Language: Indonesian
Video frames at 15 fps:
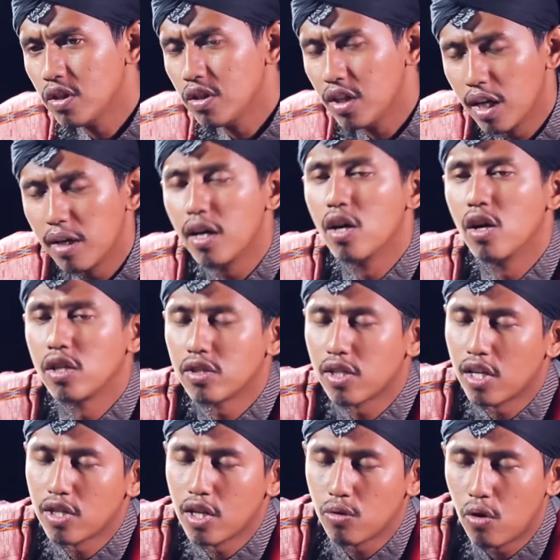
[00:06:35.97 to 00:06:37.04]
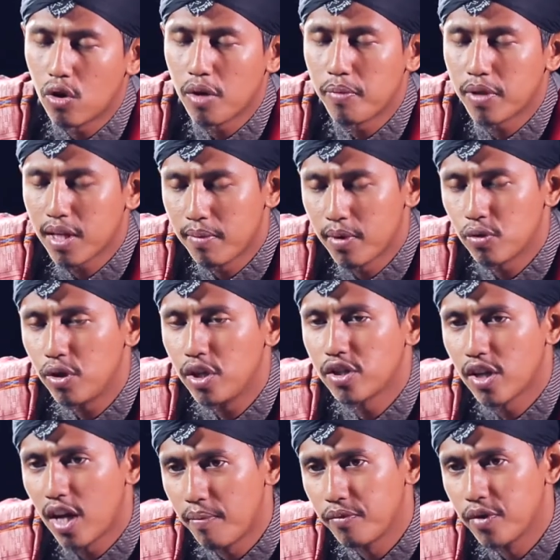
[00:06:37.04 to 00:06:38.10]
Dia salah satu orang pertama masuk
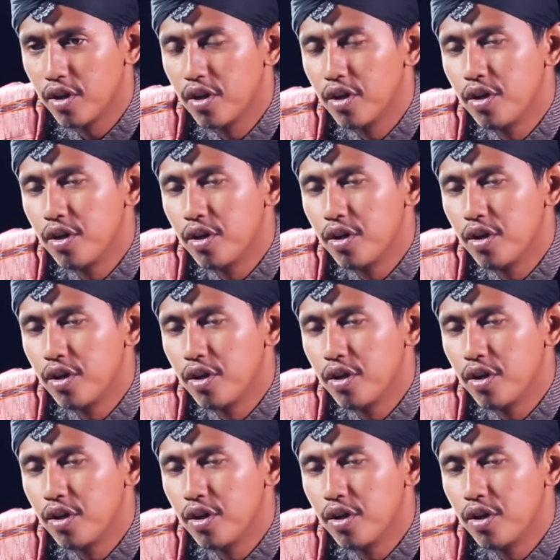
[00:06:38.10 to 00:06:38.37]
Islam.